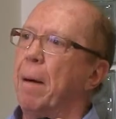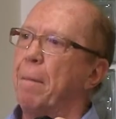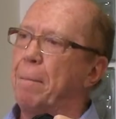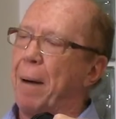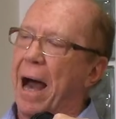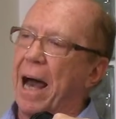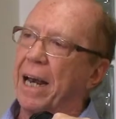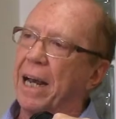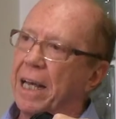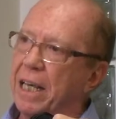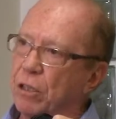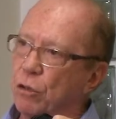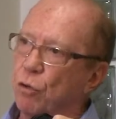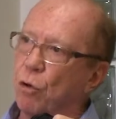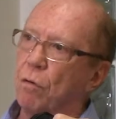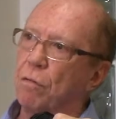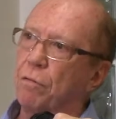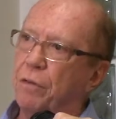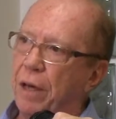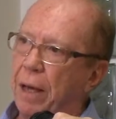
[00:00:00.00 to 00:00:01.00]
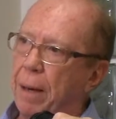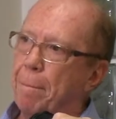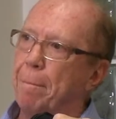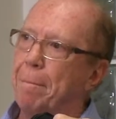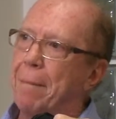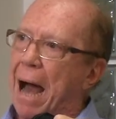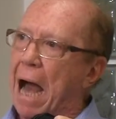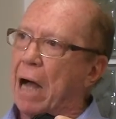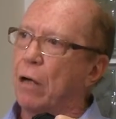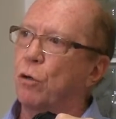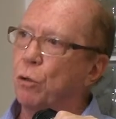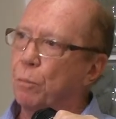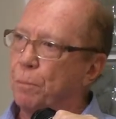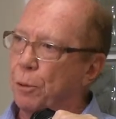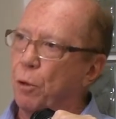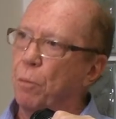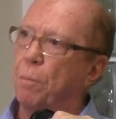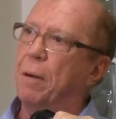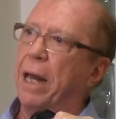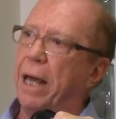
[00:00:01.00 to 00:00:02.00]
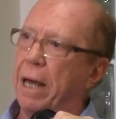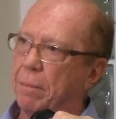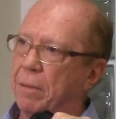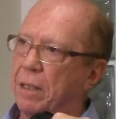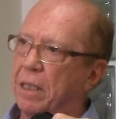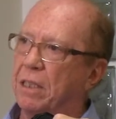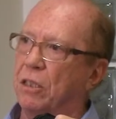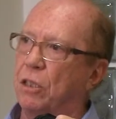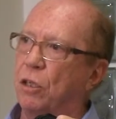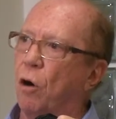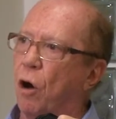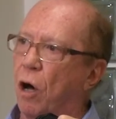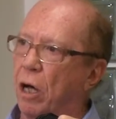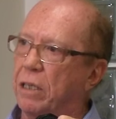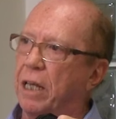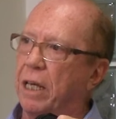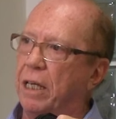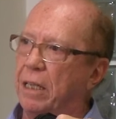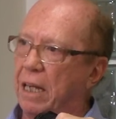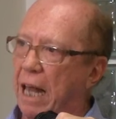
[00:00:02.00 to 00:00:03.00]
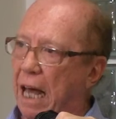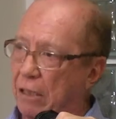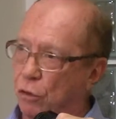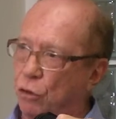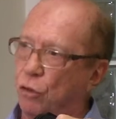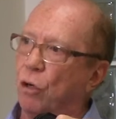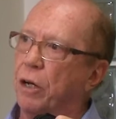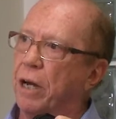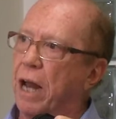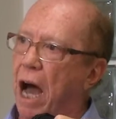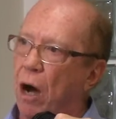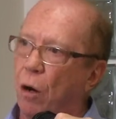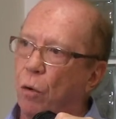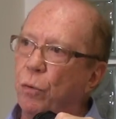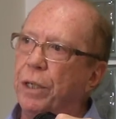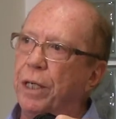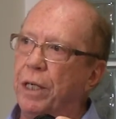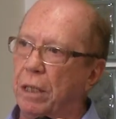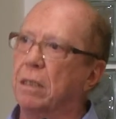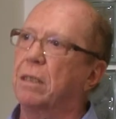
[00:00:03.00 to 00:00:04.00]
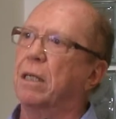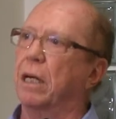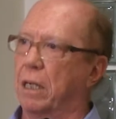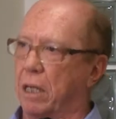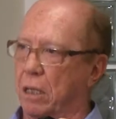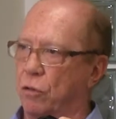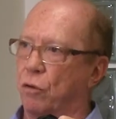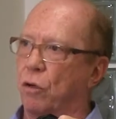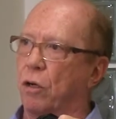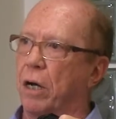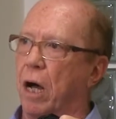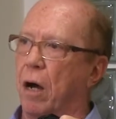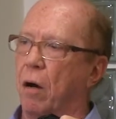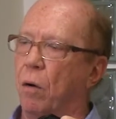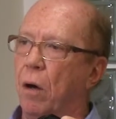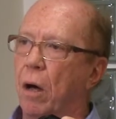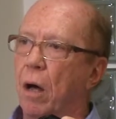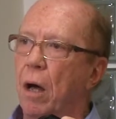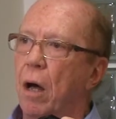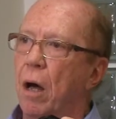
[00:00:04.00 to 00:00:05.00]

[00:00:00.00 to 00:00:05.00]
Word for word: para resolver macro problemas de ordem nacional e internacional.